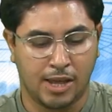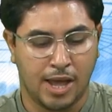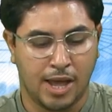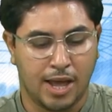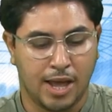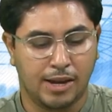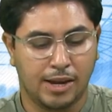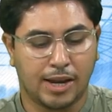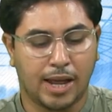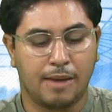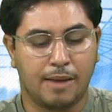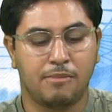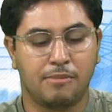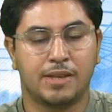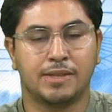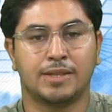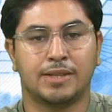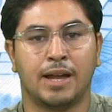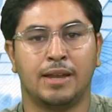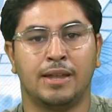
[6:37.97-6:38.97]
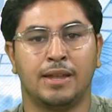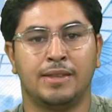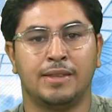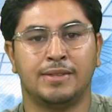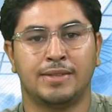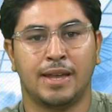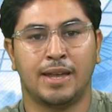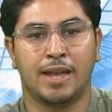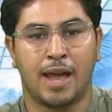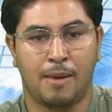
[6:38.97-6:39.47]
للقميص الذي
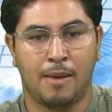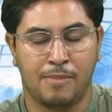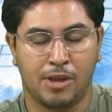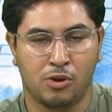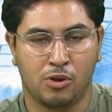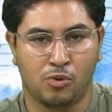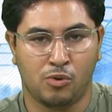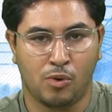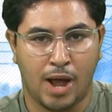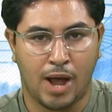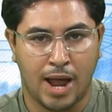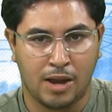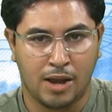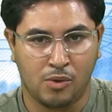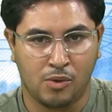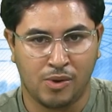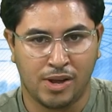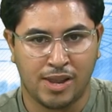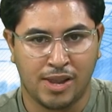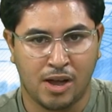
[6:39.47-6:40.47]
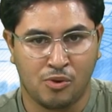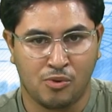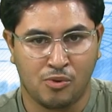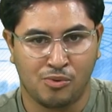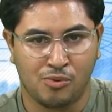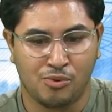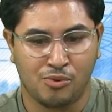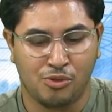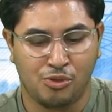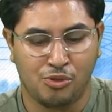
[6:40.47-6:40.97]
سيحمل
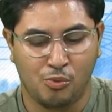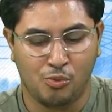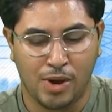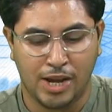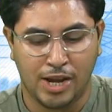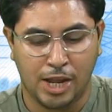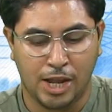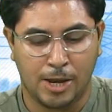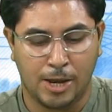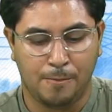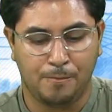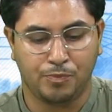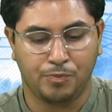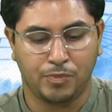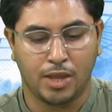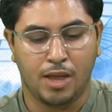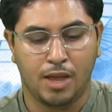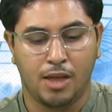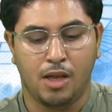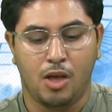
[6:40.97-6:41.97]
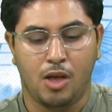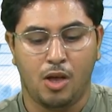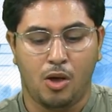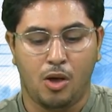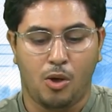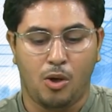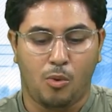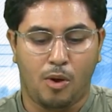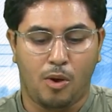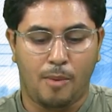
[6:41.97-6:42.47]
ألوانه دوليا
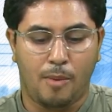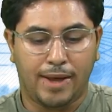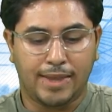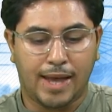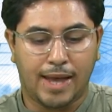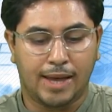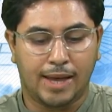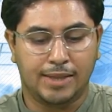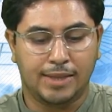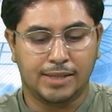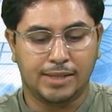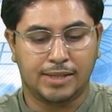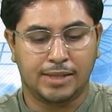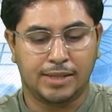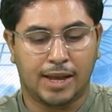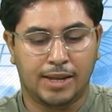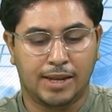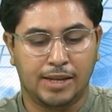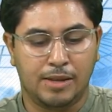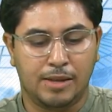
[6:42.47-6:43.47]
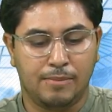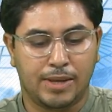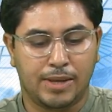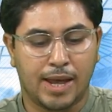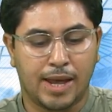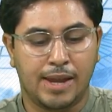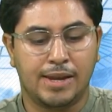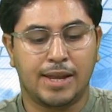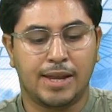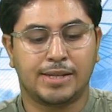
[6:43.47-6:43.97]
وبعد حديث عن
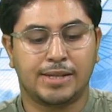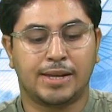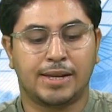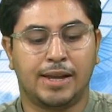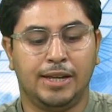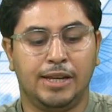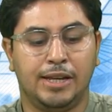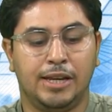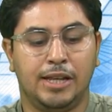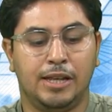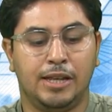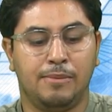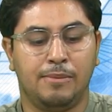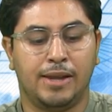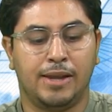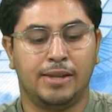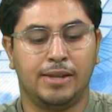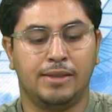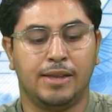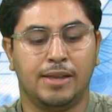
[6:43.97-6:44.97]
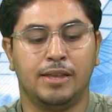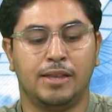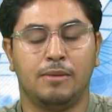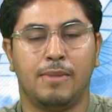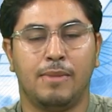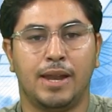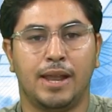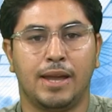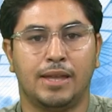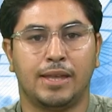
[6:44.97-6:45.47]
إمكانية رحيلهم عن النادي
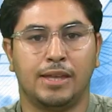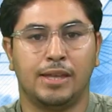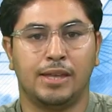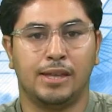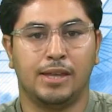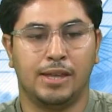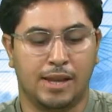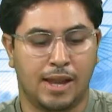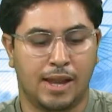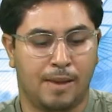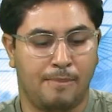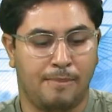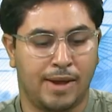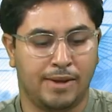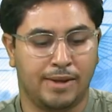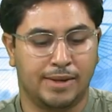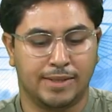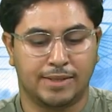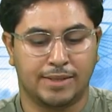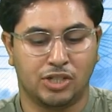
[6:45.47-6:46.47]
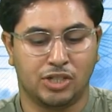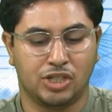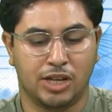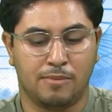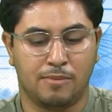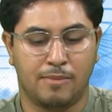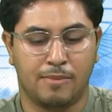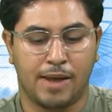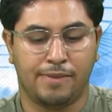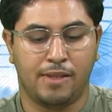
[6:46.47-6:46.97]
الملكي إلى باريس سان
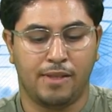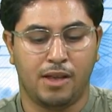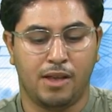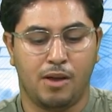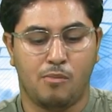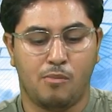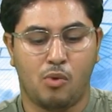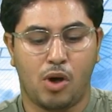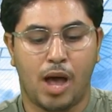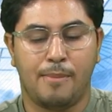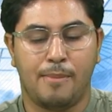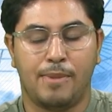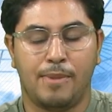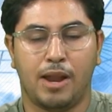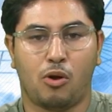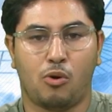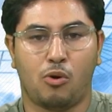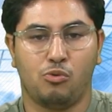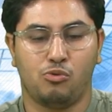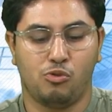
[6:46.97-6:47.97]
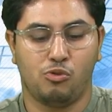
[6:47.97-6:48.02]
جيرمان مقابل قدوم